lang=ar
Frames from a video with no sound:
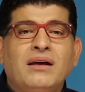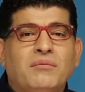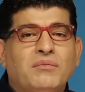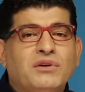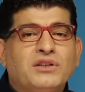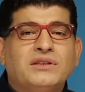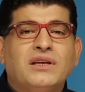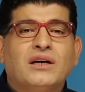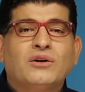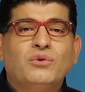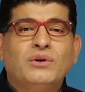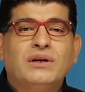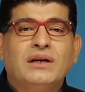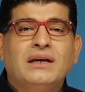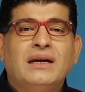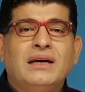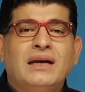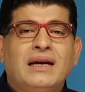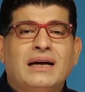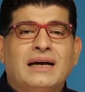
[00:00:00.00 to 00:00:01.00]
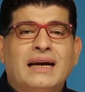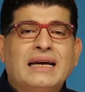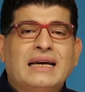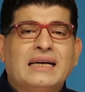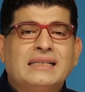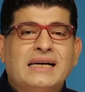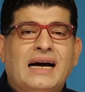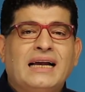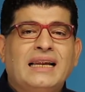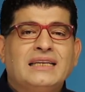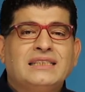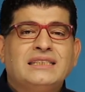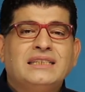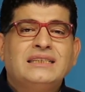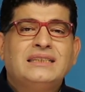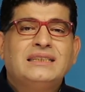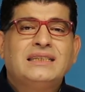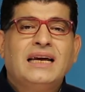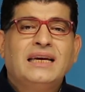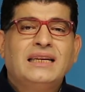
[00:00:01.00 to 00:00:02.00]
مش ضروري ركز على
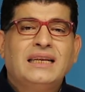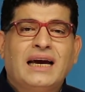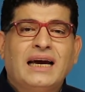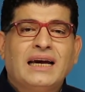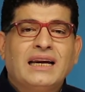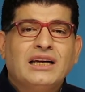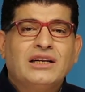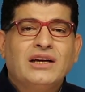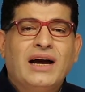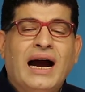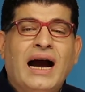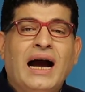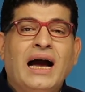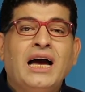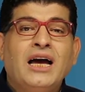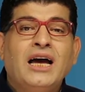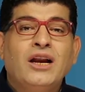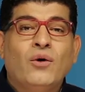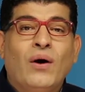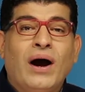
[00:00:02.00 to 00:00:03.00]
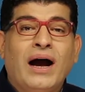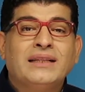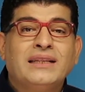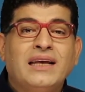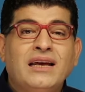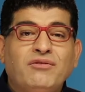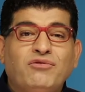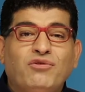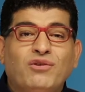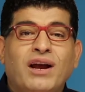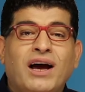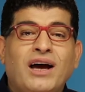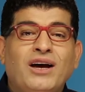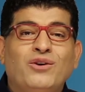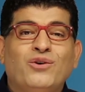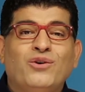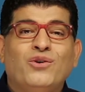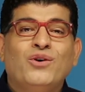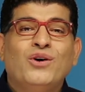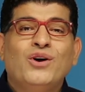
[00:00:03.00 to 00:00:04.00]
شيء تاني غير اني احقق له اهدافه
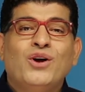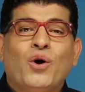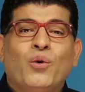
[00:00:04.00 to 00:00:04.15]
لإله